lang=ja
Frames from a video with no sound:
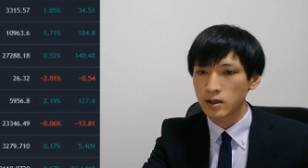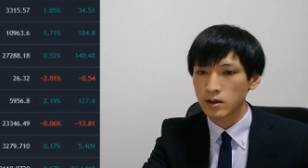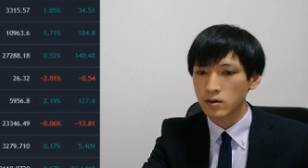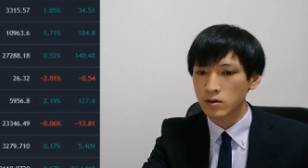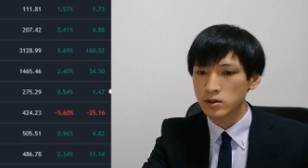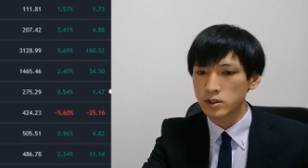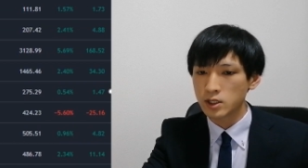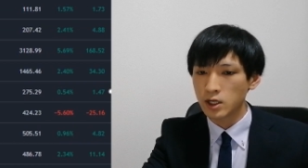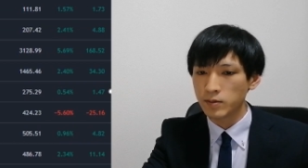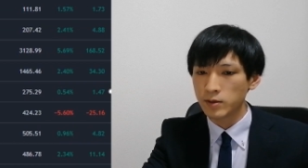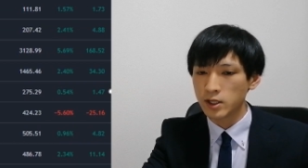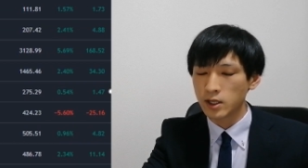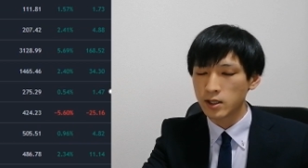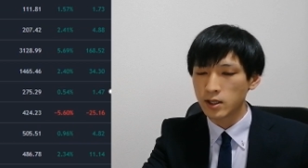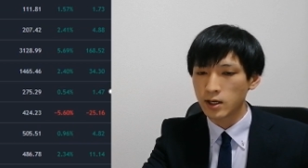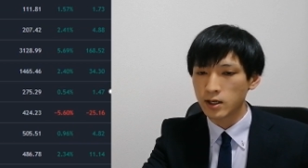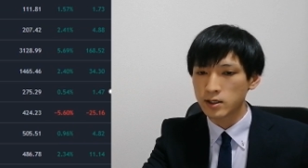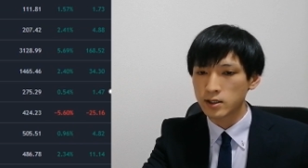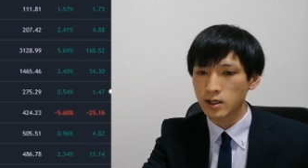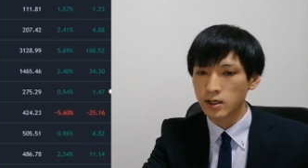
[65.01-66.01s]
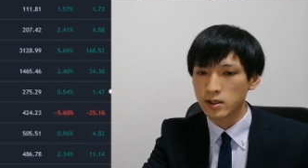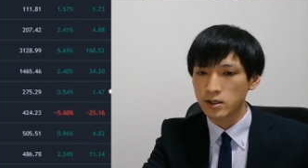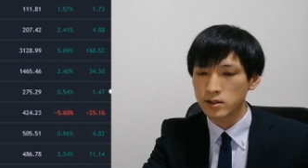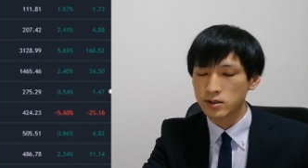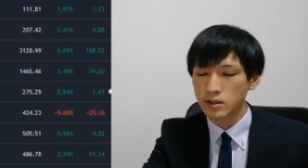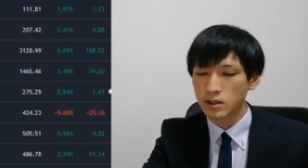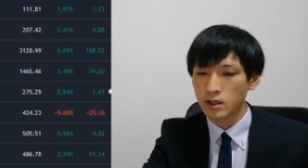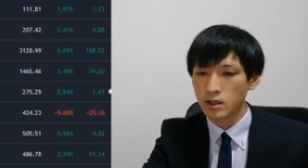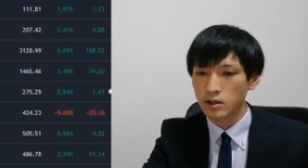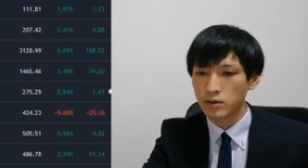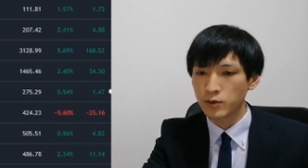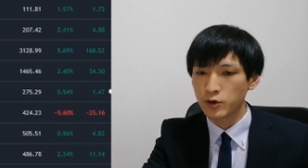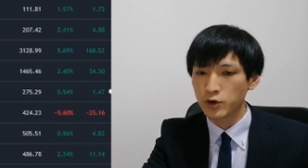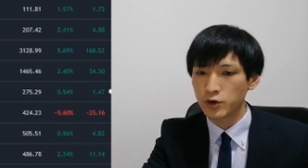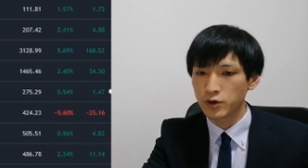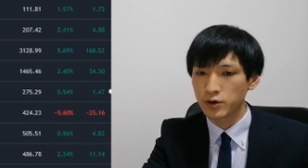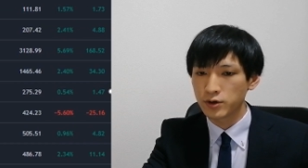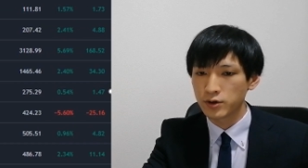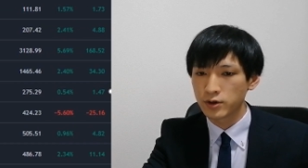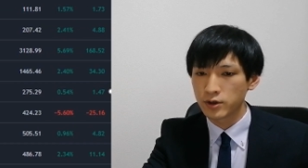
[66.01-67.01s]
こちら見ていただきたいんですけれど
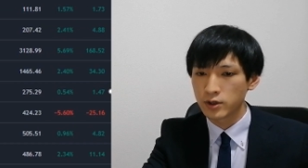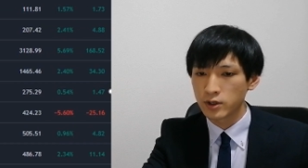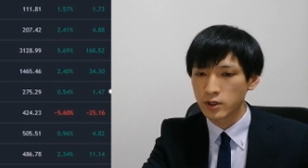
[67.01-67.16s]
も、